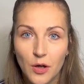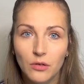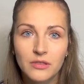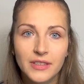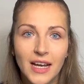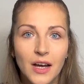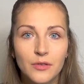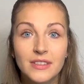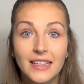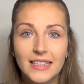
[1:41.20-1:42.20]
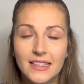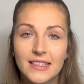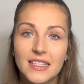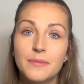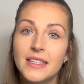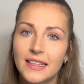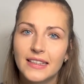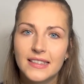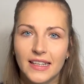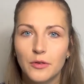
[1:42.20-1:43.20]
herunter und richtet sie mit
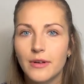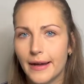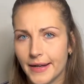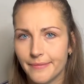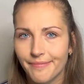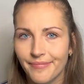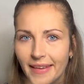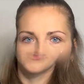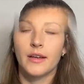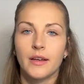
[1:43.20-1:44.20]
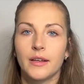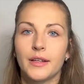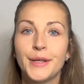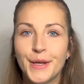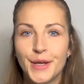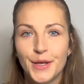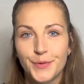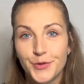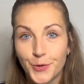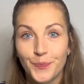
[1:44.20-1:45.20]
Registrierung ein.
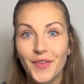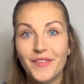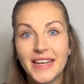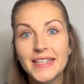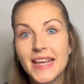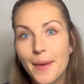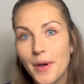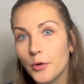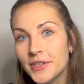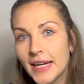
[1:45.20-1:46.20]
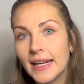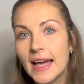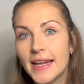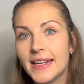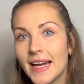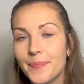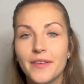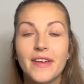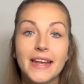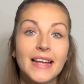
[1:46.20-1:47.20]
So, wenn ihr die App heruntergeladen
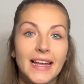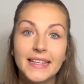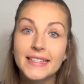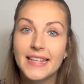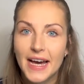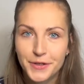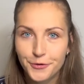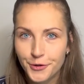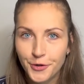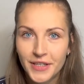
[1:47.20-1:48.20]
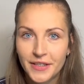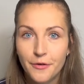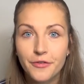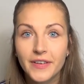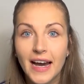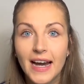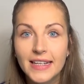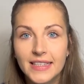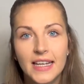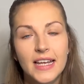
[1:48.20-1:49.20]
habt, werden einige Daten von euch
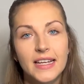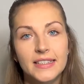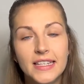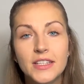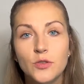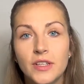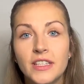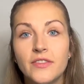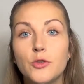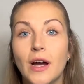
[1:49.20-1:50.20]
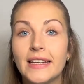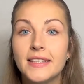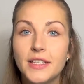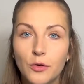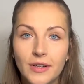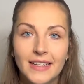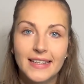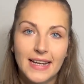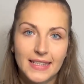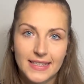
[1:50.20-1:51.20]
erfragt, die zur Individualisierung
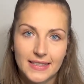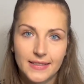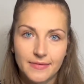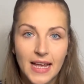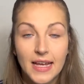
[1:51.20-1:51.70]
gedacht sind.